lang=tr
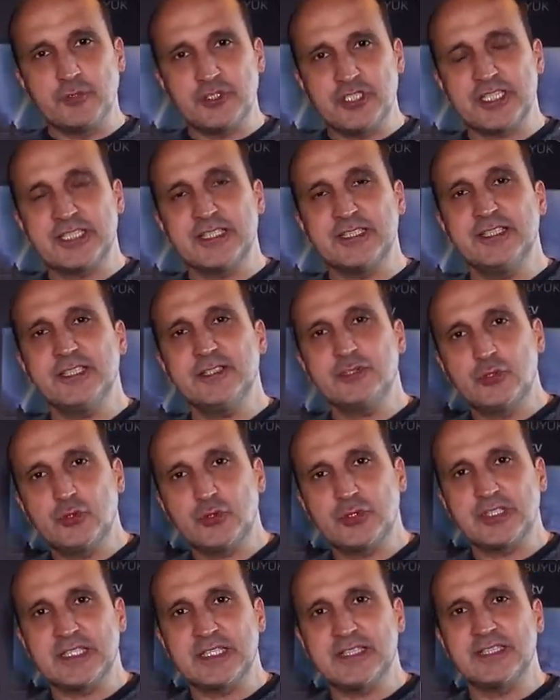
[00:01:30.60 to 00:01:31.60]
bu şekilde
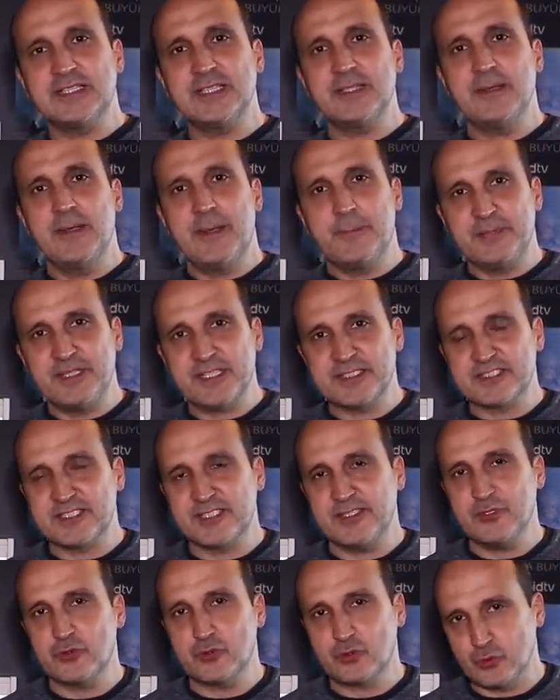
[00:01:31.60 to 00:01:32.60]
Türkiye'de de
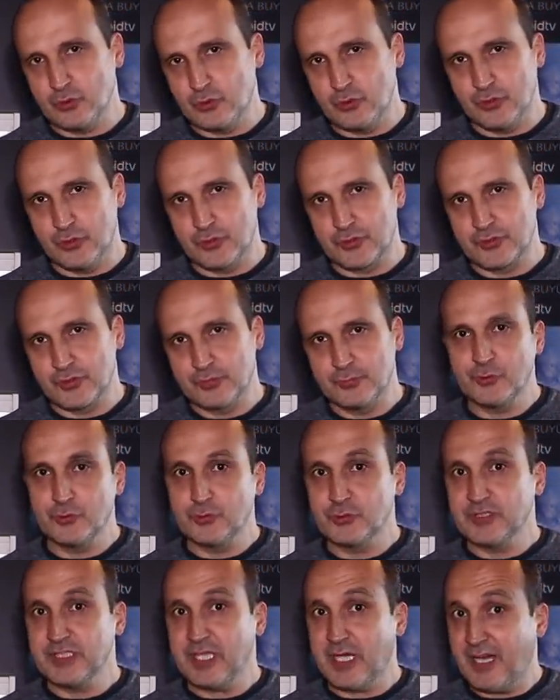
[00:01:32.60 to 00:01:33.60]
piyasaya sürülüyor.
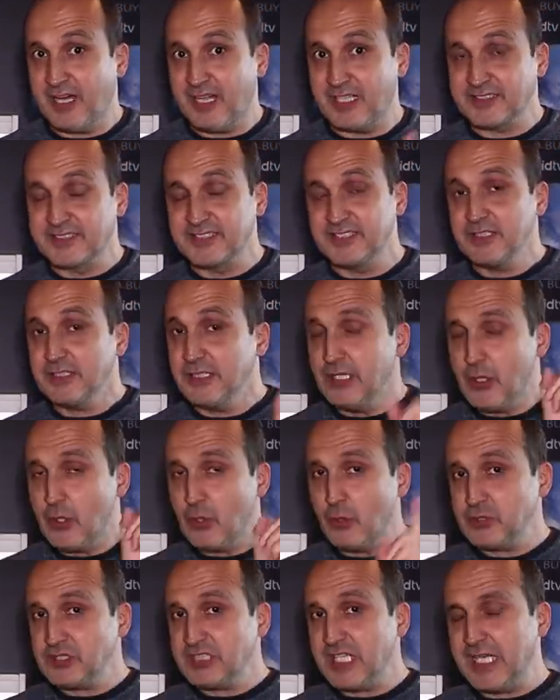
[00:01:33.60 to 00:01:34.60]
Bunun da altını
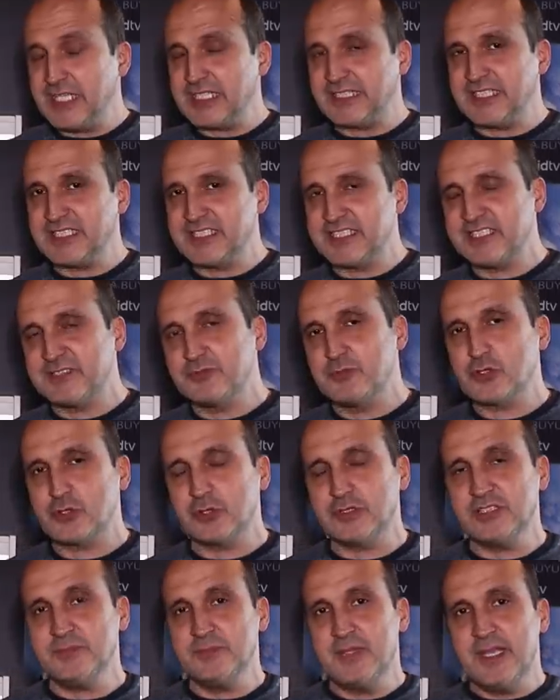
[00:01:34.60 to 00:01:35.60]
özellikle çizmiş
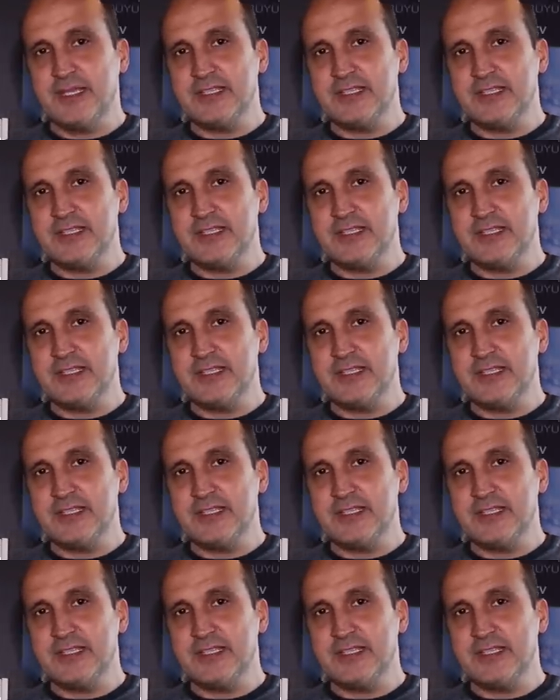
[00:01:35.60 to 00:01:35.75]
olayım.